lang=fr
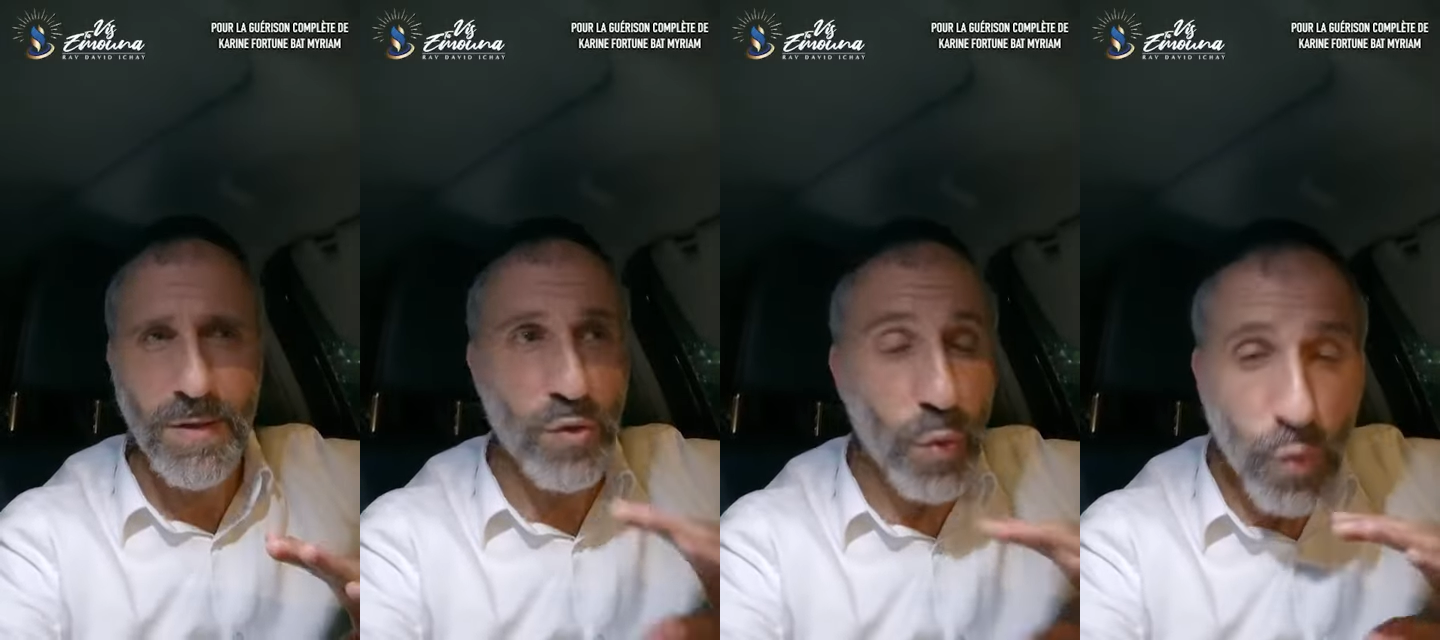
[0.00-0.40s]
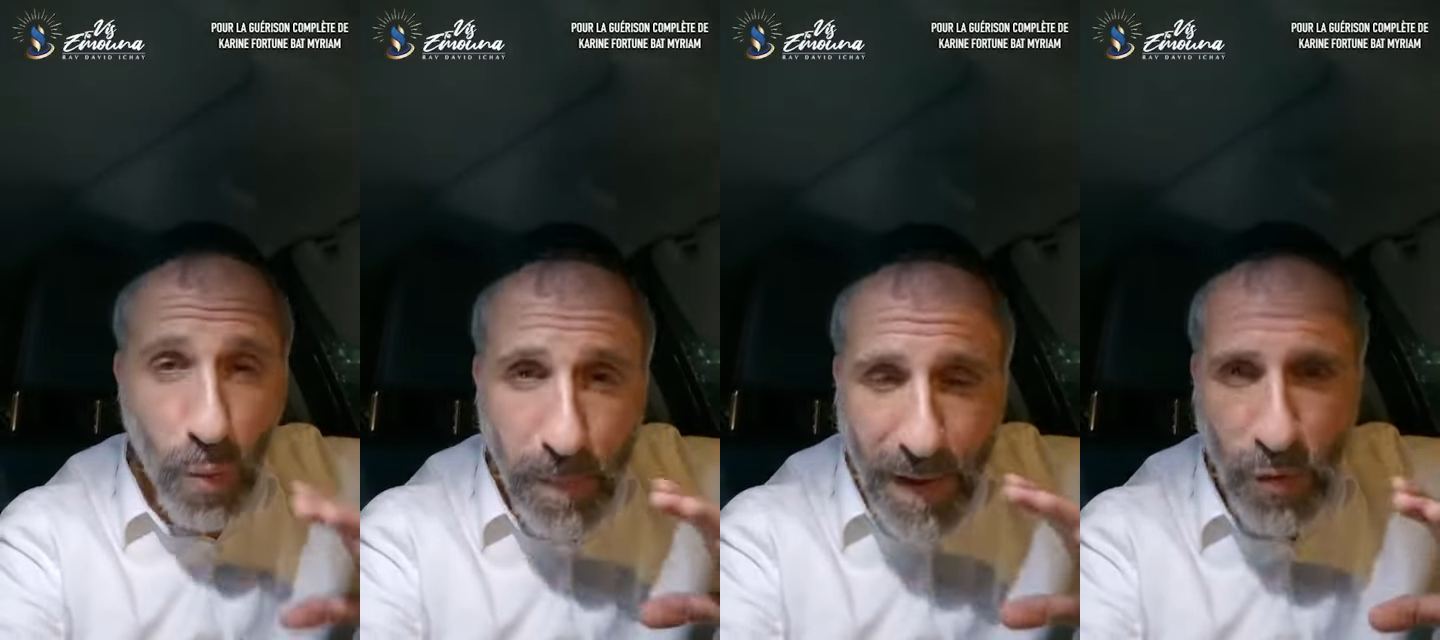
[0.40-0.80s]

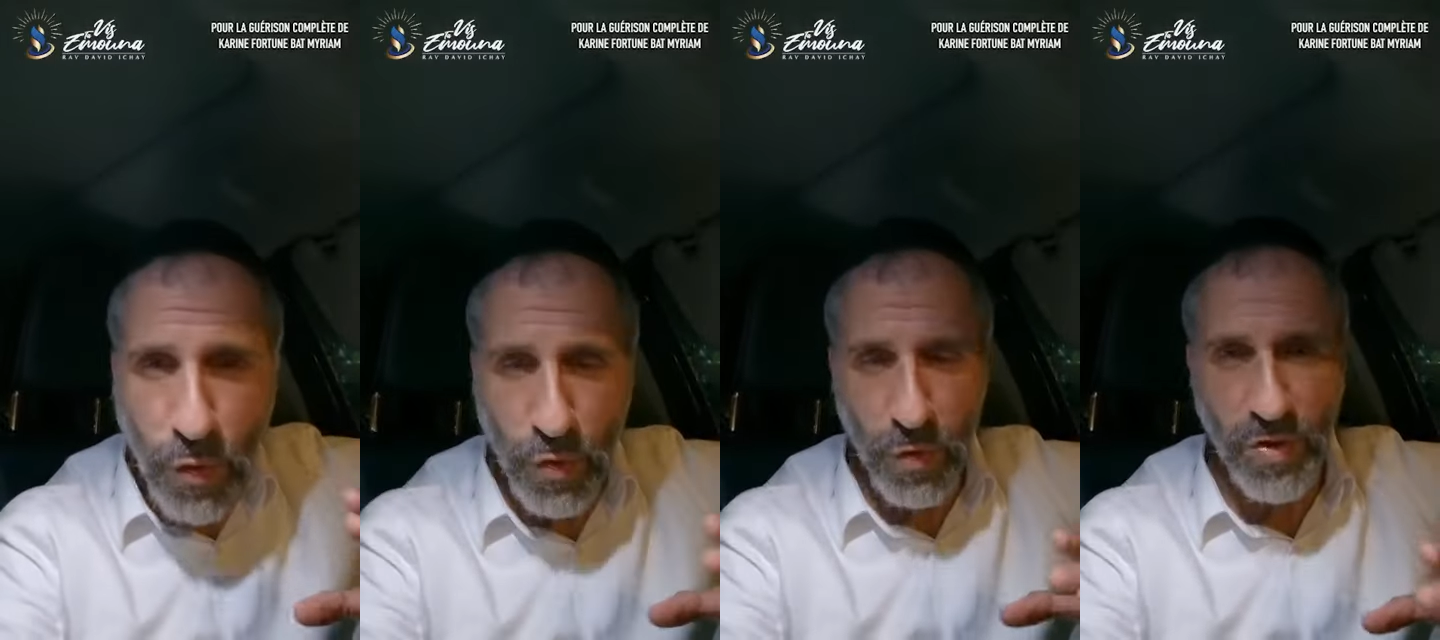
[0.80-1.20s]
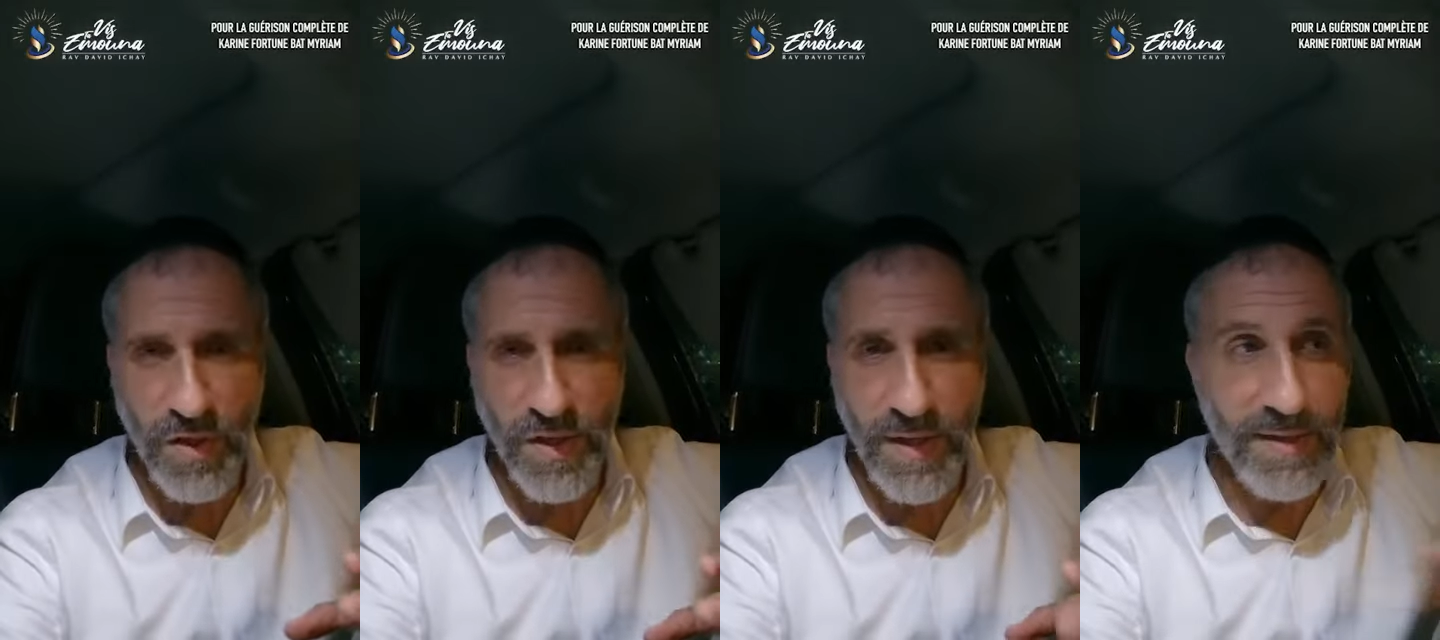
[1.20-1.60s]
Surtout pas le jour de Rosh
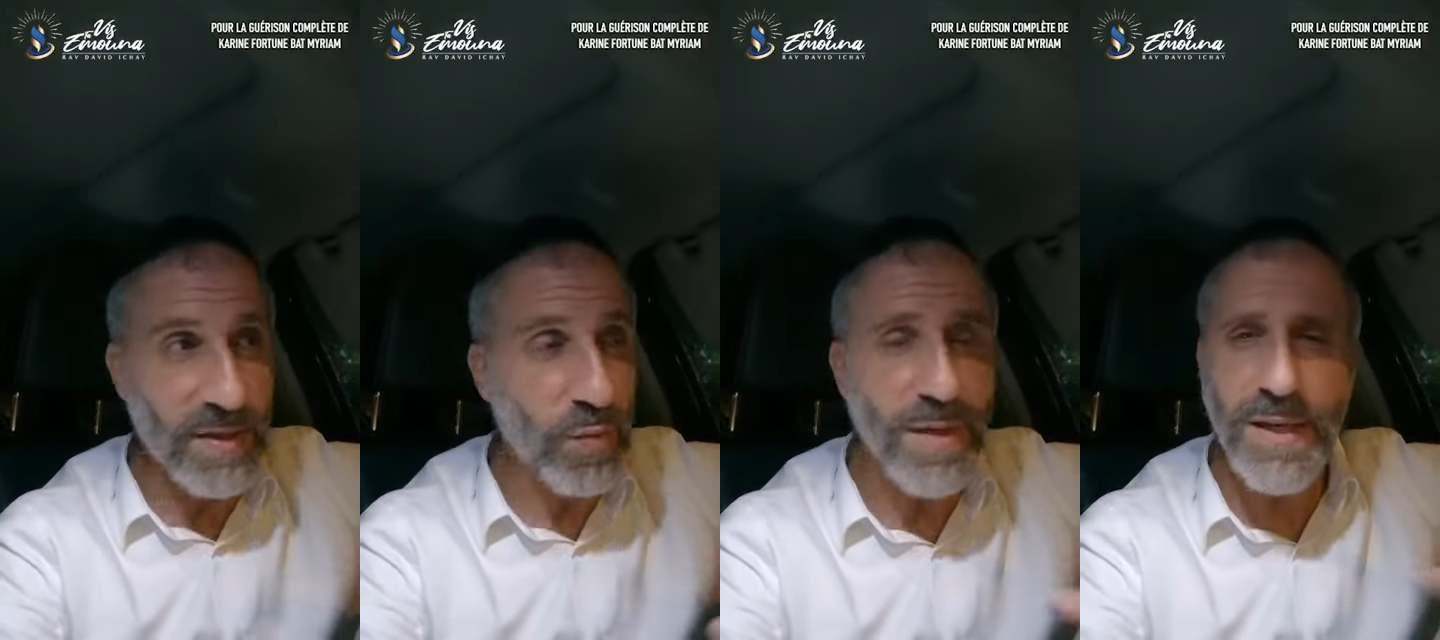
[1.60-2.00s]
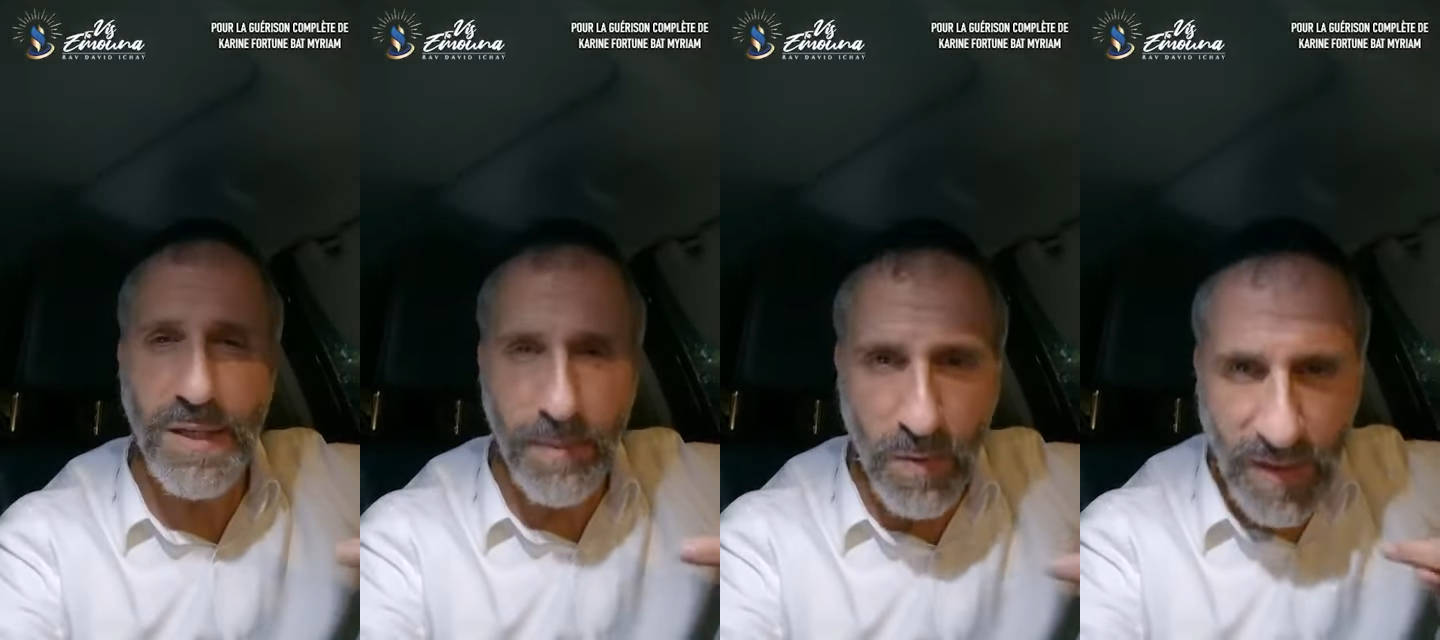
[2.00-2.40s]
Hashanah. C'est sur ça
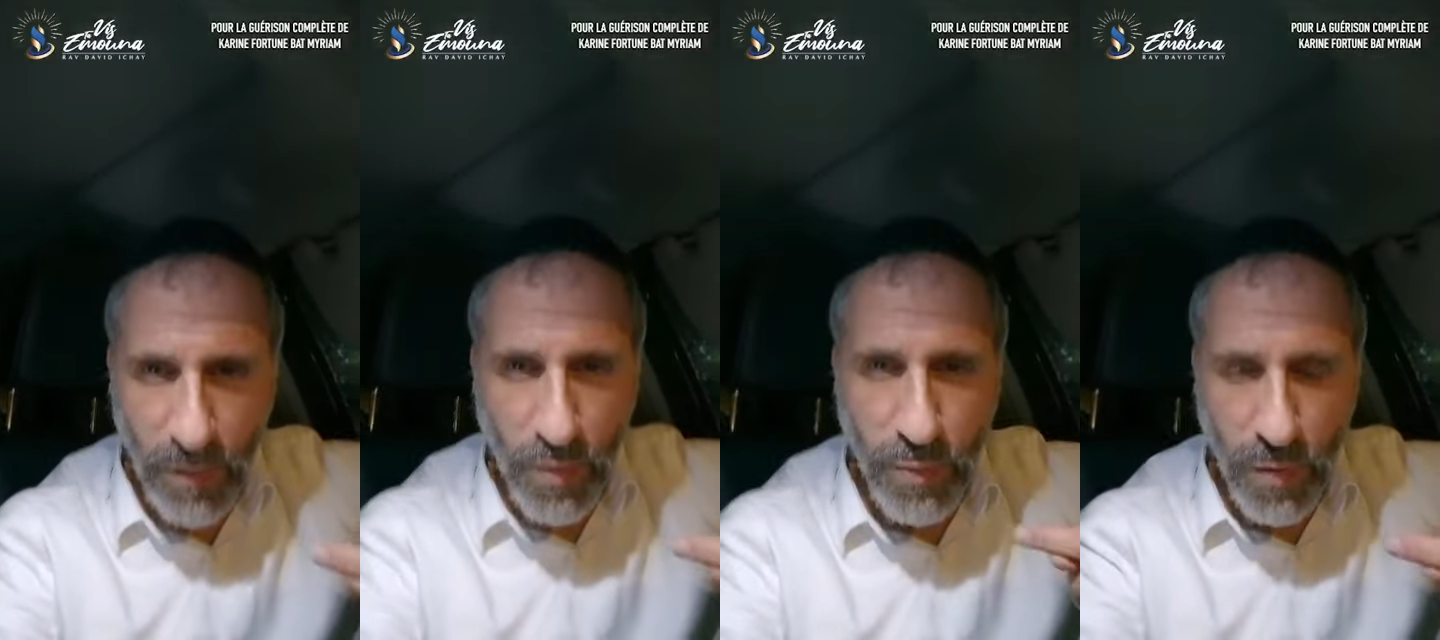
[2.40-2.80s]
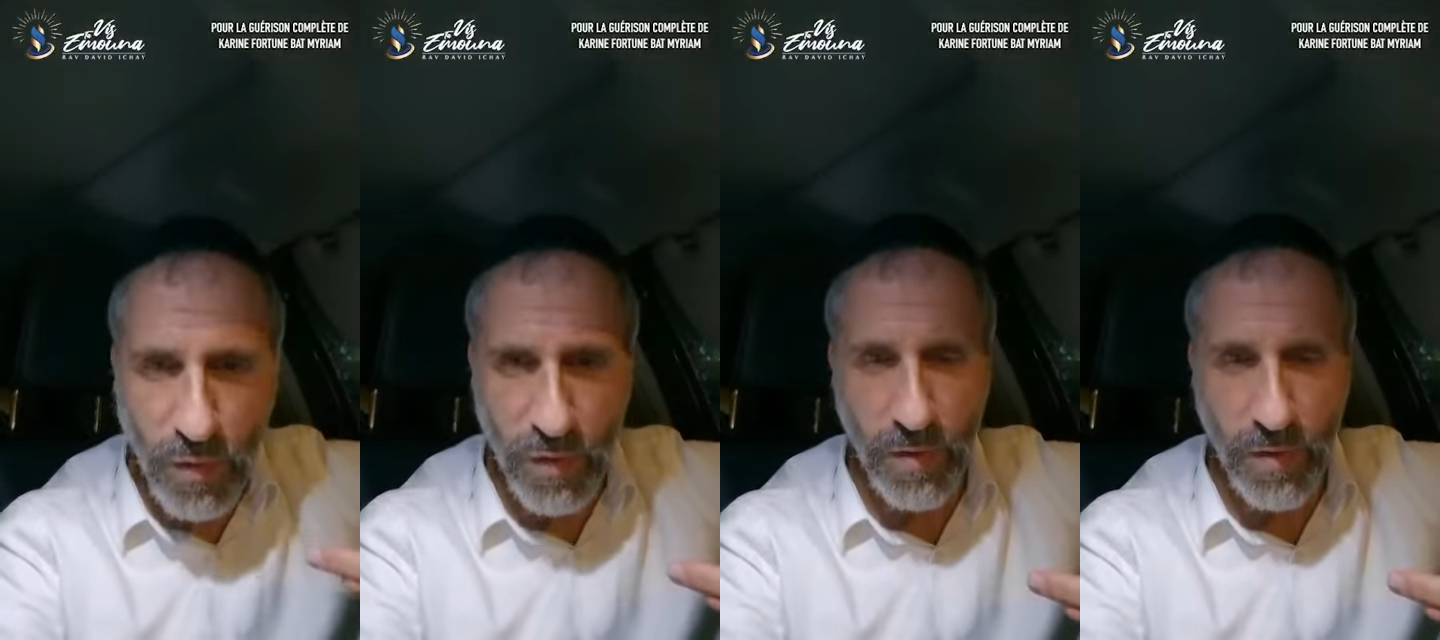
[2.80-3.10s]
qu'Hachem nous attend le plus.